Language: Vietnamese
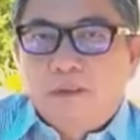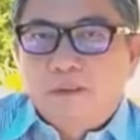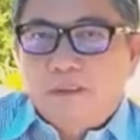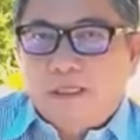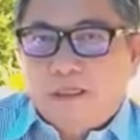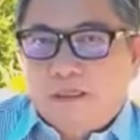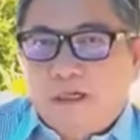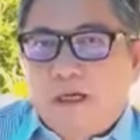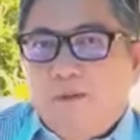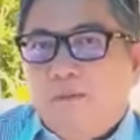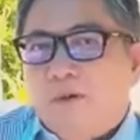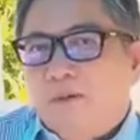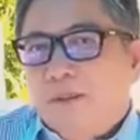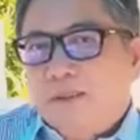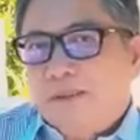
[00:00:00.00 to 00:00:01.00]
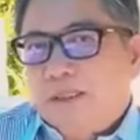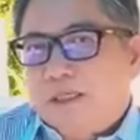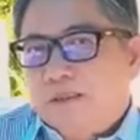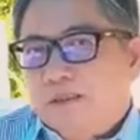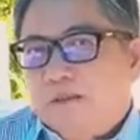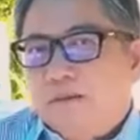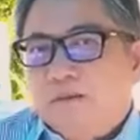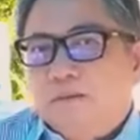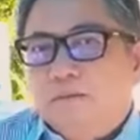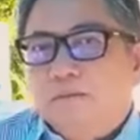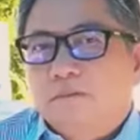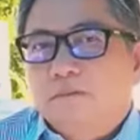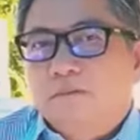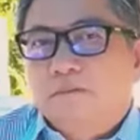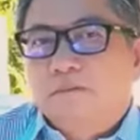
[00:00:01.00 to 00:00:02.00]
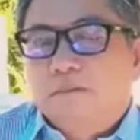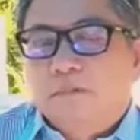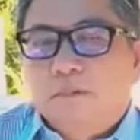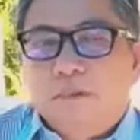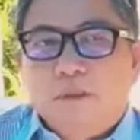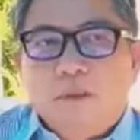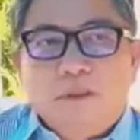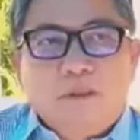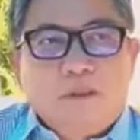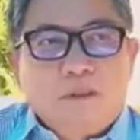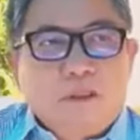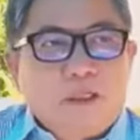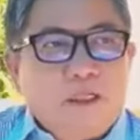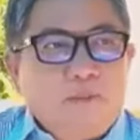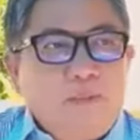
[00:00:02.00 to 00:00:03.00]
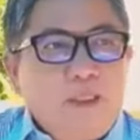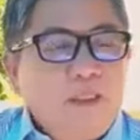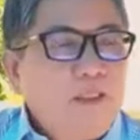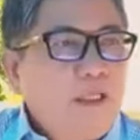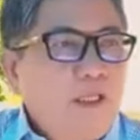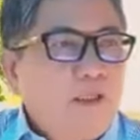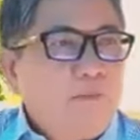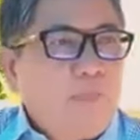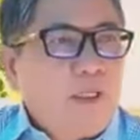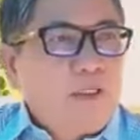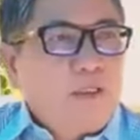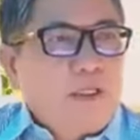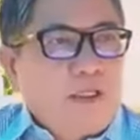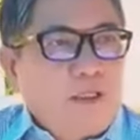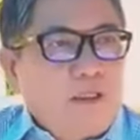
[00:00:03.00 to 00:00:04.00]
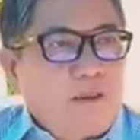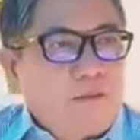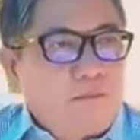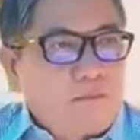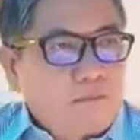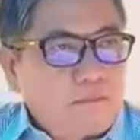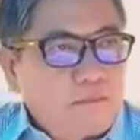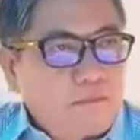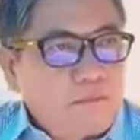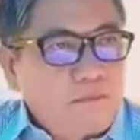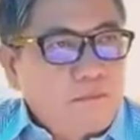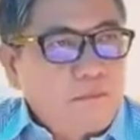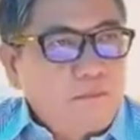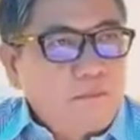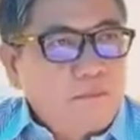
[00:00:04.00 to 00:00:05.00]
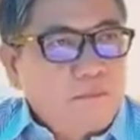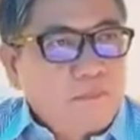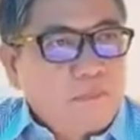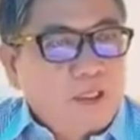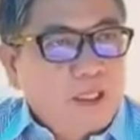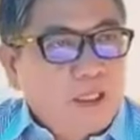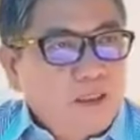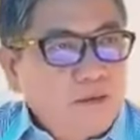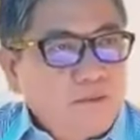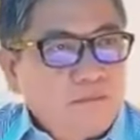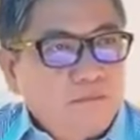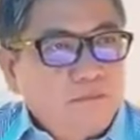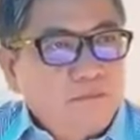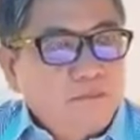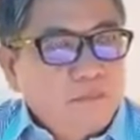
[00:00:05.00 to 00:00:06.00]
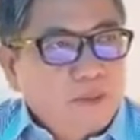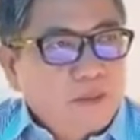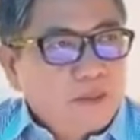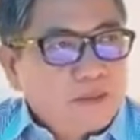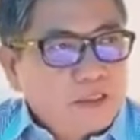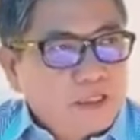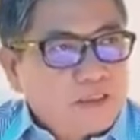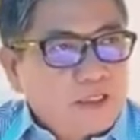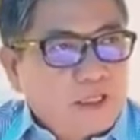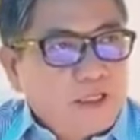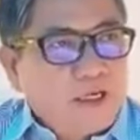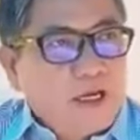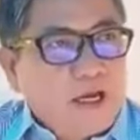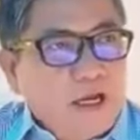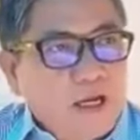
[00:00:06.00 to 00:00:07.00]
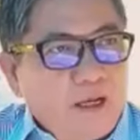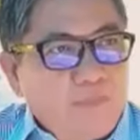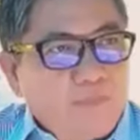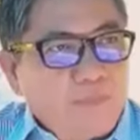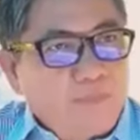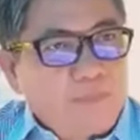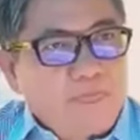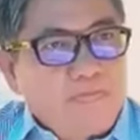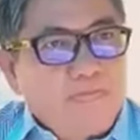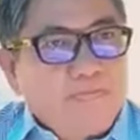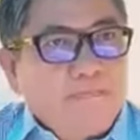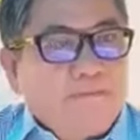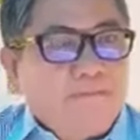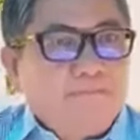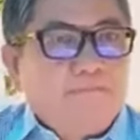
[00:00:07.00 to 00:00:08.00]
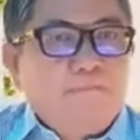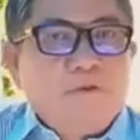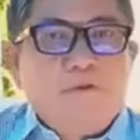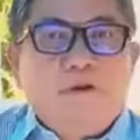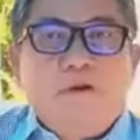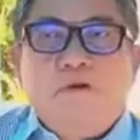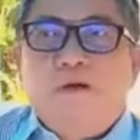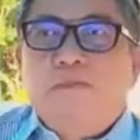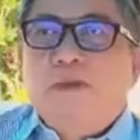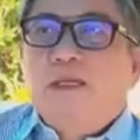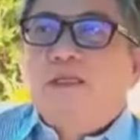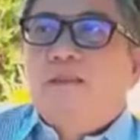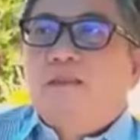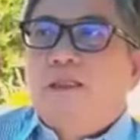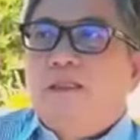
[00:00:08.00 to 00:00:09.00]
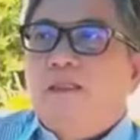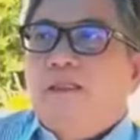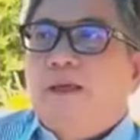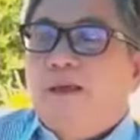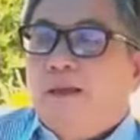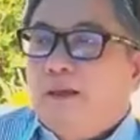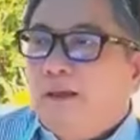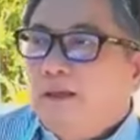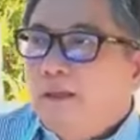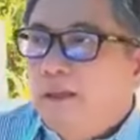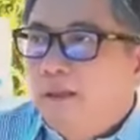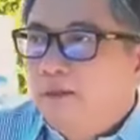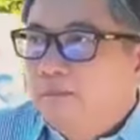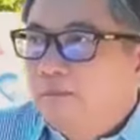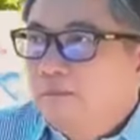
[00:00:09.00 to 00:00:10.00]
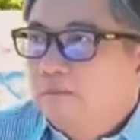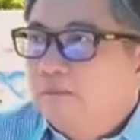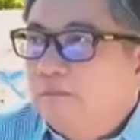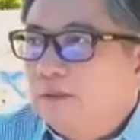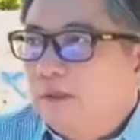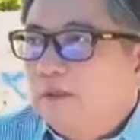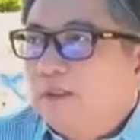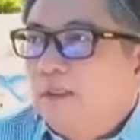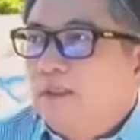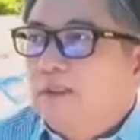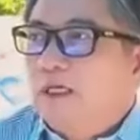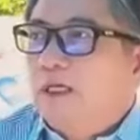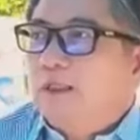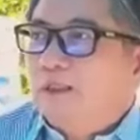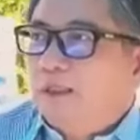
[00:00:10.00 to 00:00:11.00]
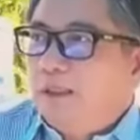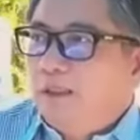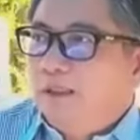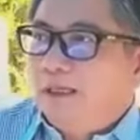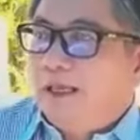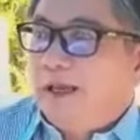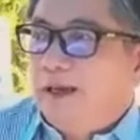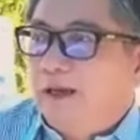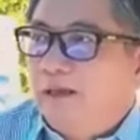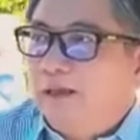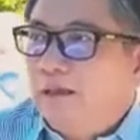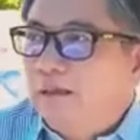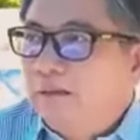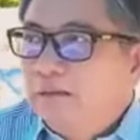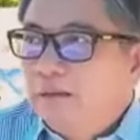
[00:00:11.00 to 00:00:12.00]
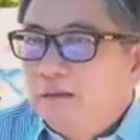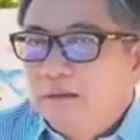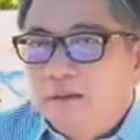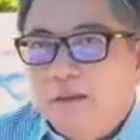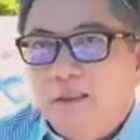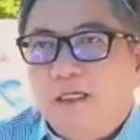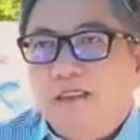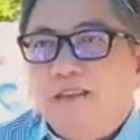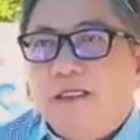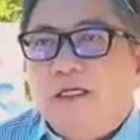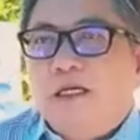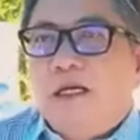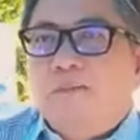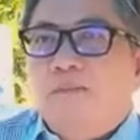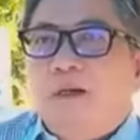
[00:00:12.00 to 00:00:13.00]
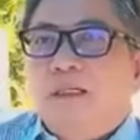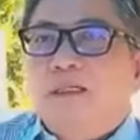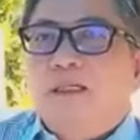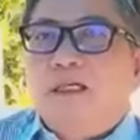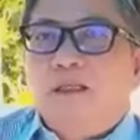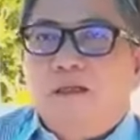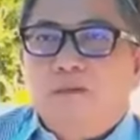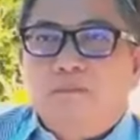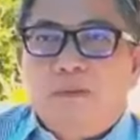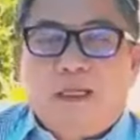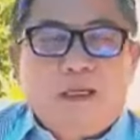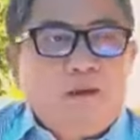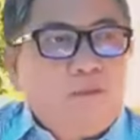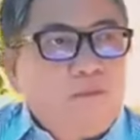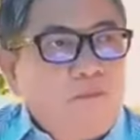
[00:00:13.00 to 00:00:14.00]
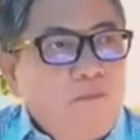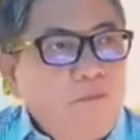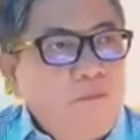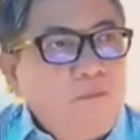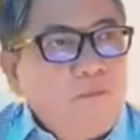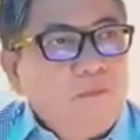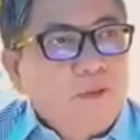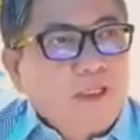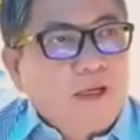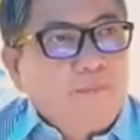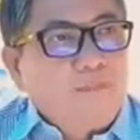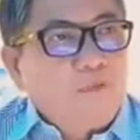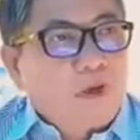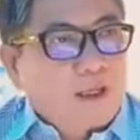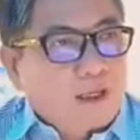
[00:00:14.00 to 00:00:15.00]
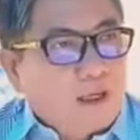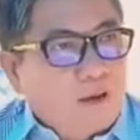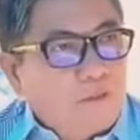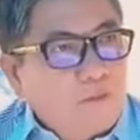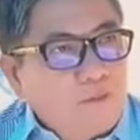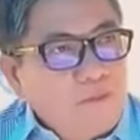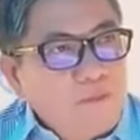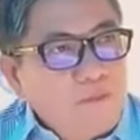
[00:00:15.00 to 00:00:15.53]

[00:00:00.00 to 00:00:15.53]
sẽ có một cái trận gọi là biến thiên biến địa lớn sẽ xảy ra chứ không có biết tính tháng nha mà nói tính tuần ngày đi có thể xảy ra bất kỳ lúc nào khắp hoàn cầu